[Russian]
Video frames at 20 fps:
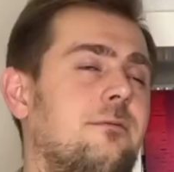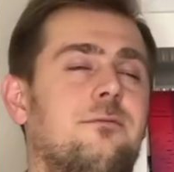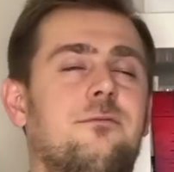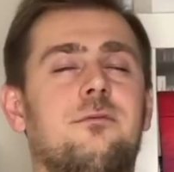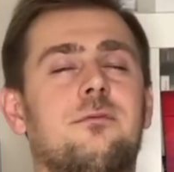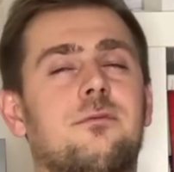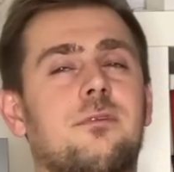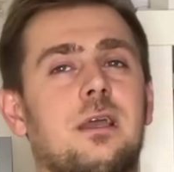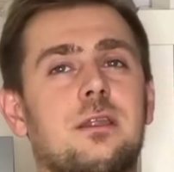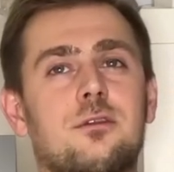
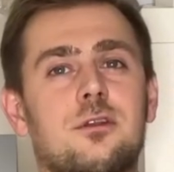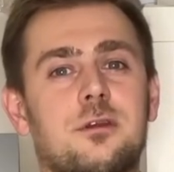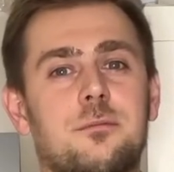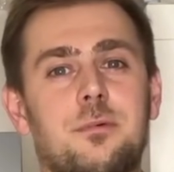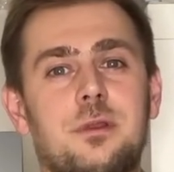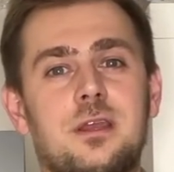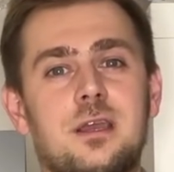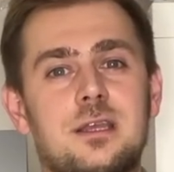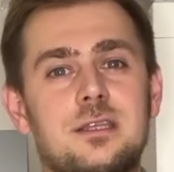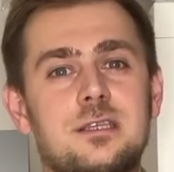в которых
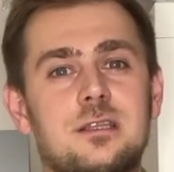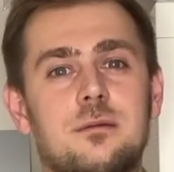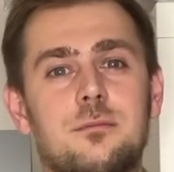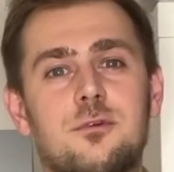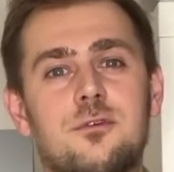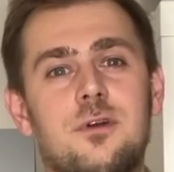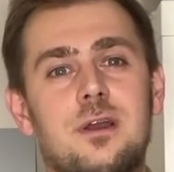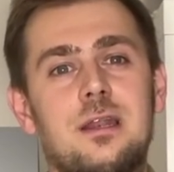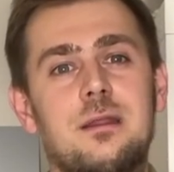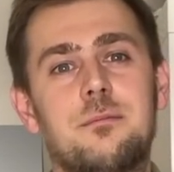приходило
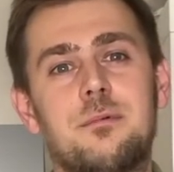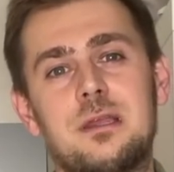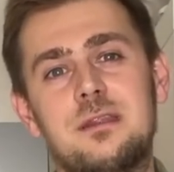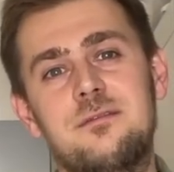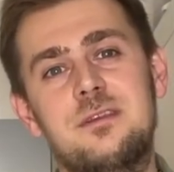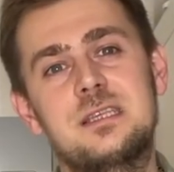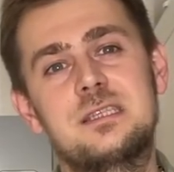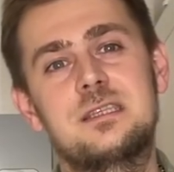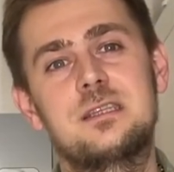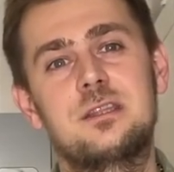буквально по
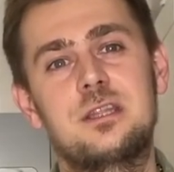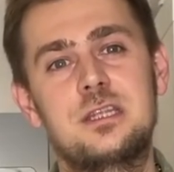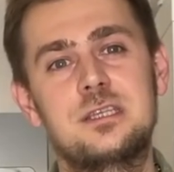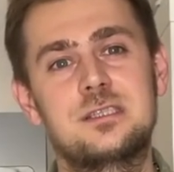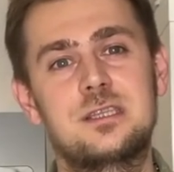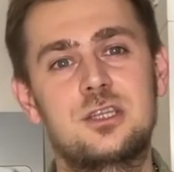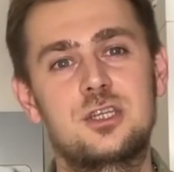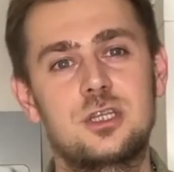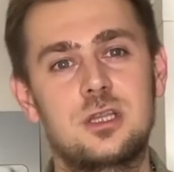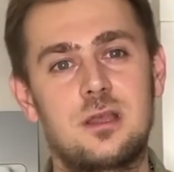
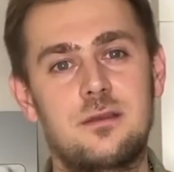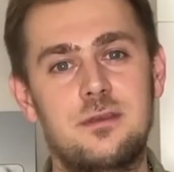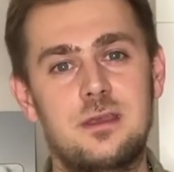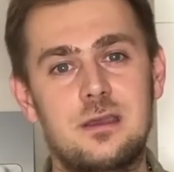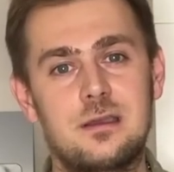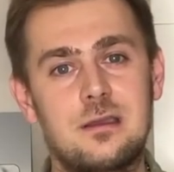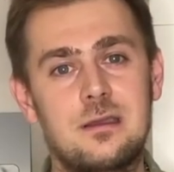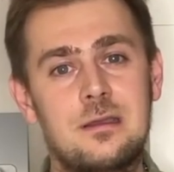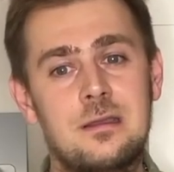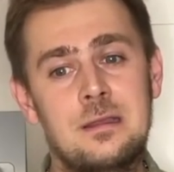200-300
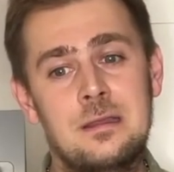человек